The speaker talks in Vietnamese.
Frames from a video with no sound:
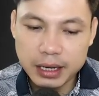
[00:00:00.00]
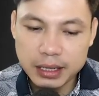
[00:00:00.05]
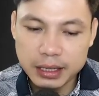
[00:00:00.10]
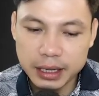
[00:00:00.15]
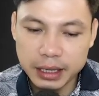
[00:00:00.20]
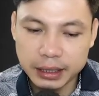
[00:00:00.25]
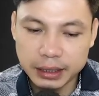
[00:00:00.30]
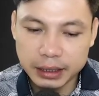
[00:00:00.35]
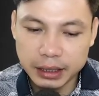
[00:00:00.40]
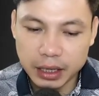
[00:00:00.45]

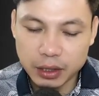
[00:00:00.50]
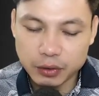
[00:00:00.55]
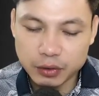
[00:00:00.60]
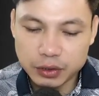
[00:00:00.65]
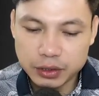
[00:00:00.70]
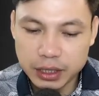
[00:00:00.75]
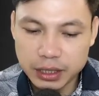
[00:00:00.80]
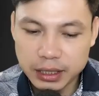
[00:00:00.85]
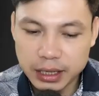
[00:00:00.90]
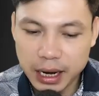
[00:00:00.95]
Cũng đã có
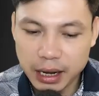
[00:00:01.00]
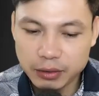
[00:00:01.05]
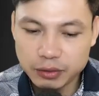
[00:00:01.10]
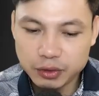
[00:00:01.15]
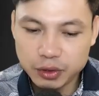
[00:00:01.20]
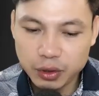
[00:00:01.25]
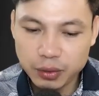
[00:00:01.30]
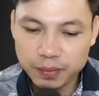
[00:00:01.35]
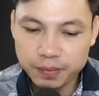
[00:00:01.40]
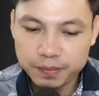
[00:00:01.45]
nhiều thầy
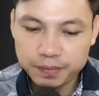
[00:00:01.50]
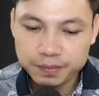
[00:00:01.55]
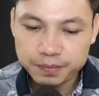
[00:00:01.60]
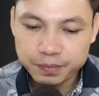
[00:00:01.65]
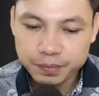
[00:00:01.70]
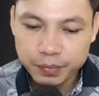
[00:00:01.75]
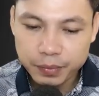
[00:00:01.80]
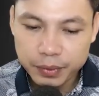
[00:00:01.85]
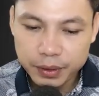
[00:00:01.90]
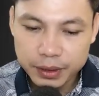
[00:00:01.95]
pháp đến
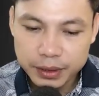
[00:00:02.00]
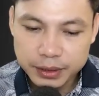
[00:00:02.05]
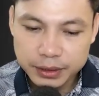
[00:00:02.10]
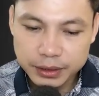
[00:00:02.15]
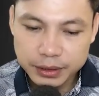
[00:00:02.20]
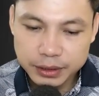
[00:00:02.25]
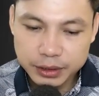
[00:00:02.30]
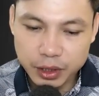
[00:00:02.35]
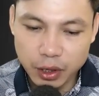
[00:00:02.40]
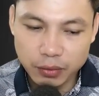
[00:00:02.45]
làng Hạ
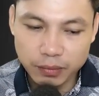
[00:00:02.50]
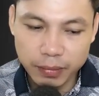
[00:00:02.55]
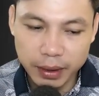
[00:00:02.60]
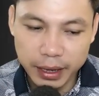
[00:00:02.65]
Du,